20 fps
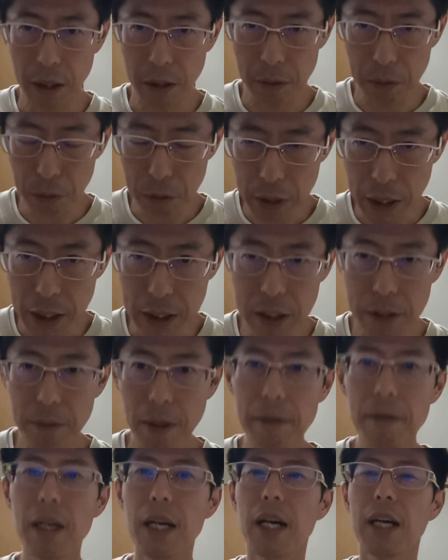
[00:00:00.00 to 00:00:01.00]
の立
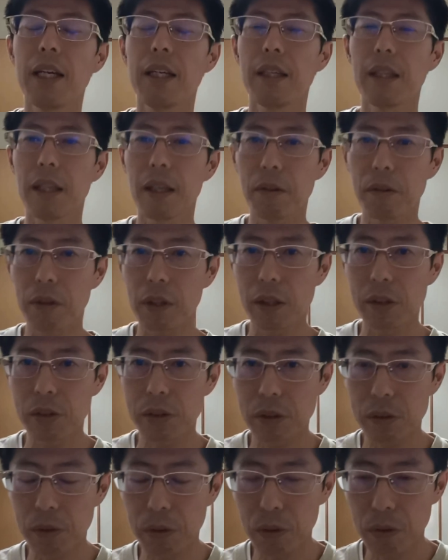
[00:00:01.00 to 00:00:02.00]
場は相手を倒
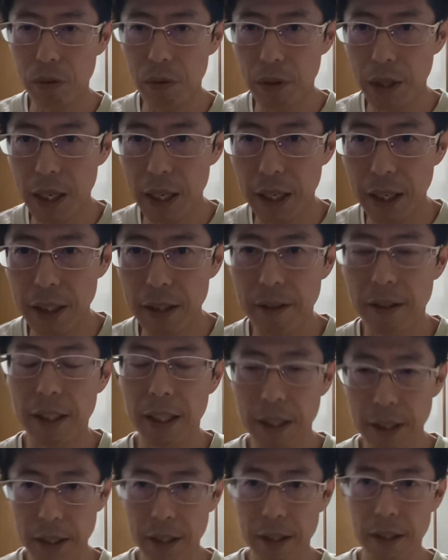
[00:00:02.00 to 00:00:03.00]
すことを考えては
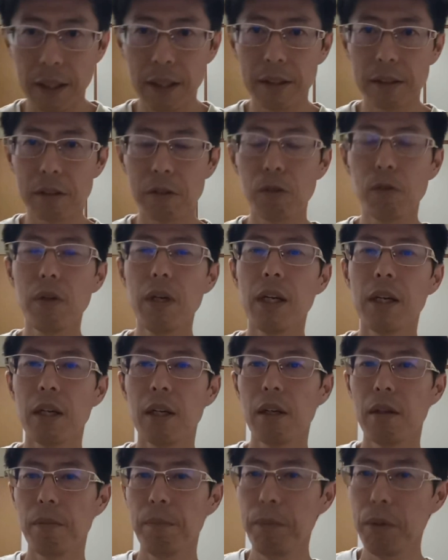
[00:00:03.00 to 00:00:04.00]
ならないでそこへ
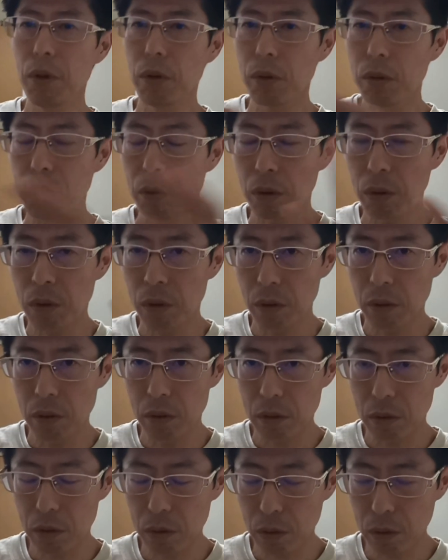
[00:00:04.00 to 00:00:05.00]
平等
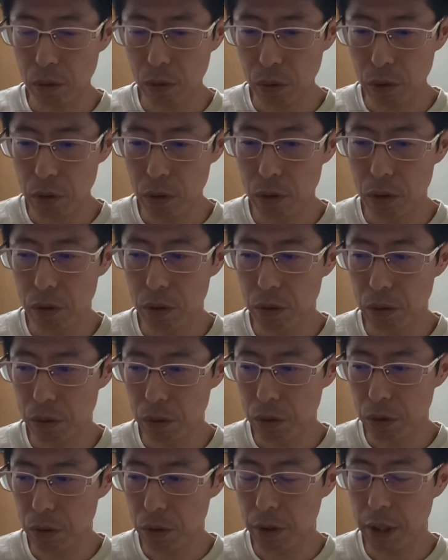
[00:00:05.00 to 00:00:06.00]
という
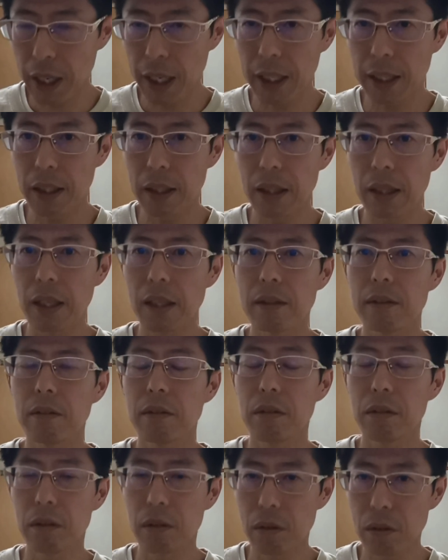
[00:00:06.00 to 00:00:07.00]
ルールが入ってくる
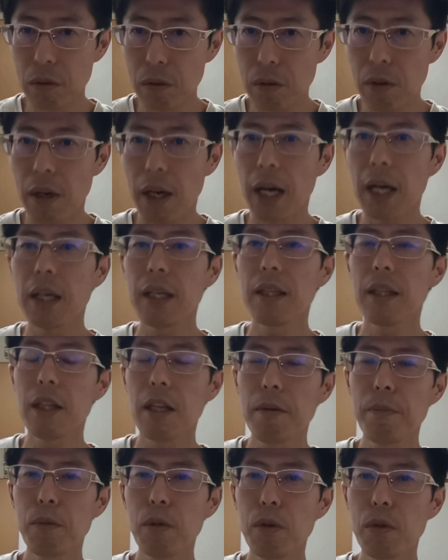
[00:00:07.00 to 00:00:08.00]
と相
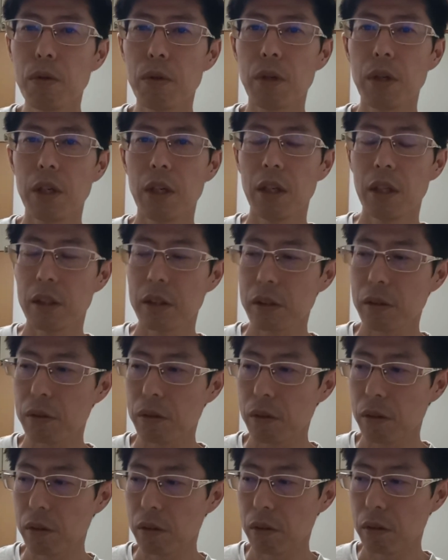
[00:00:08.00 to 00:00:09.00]
手もそ
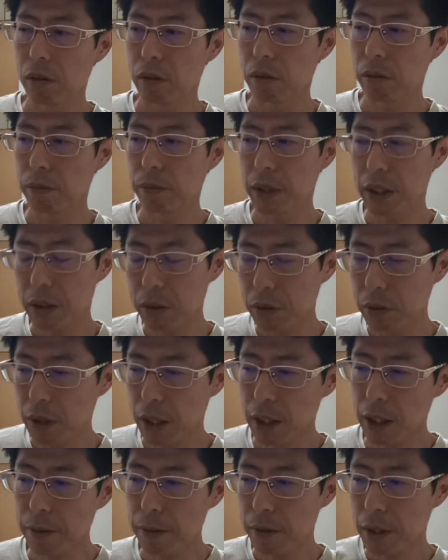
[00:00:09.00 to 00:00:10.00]
の,、まあ、その
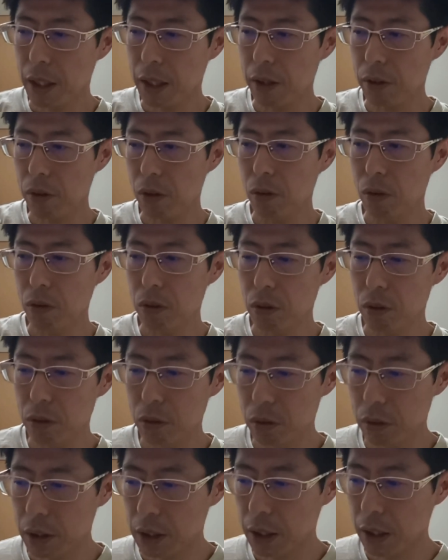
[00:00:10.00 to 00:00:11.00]
頭の中を供給
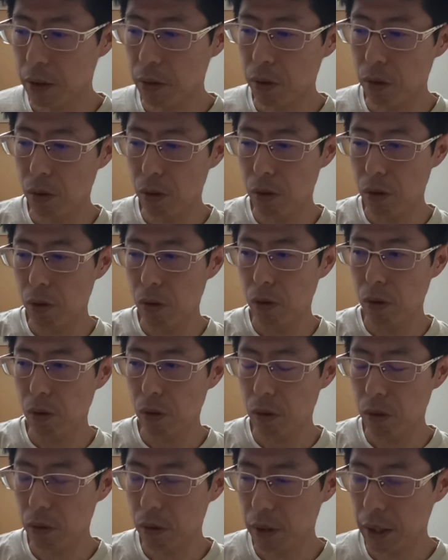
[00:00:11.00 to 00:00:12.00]
して
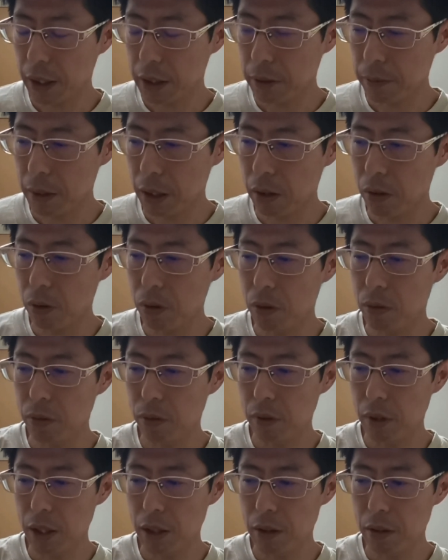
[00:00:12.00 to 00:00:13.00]
こう勝ち負け取り
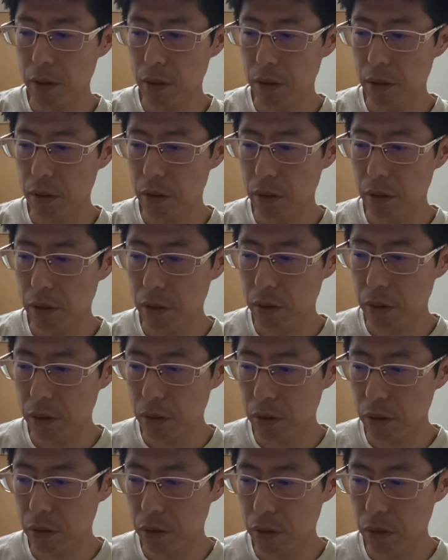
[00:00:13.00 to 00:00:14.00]
組んでる
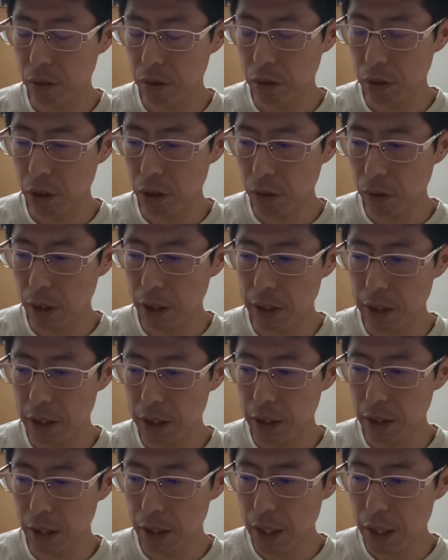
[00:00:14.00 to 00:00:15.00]
人た
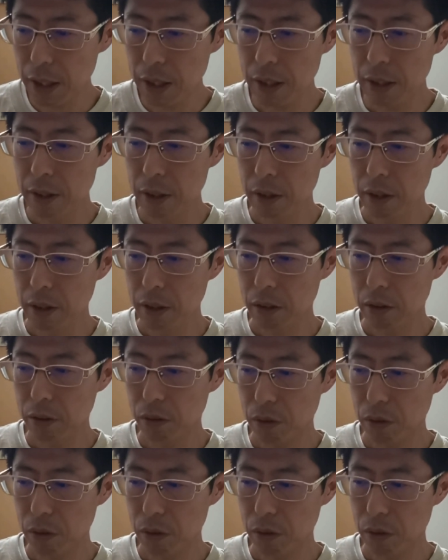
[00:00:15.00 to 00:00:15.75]
ちがそ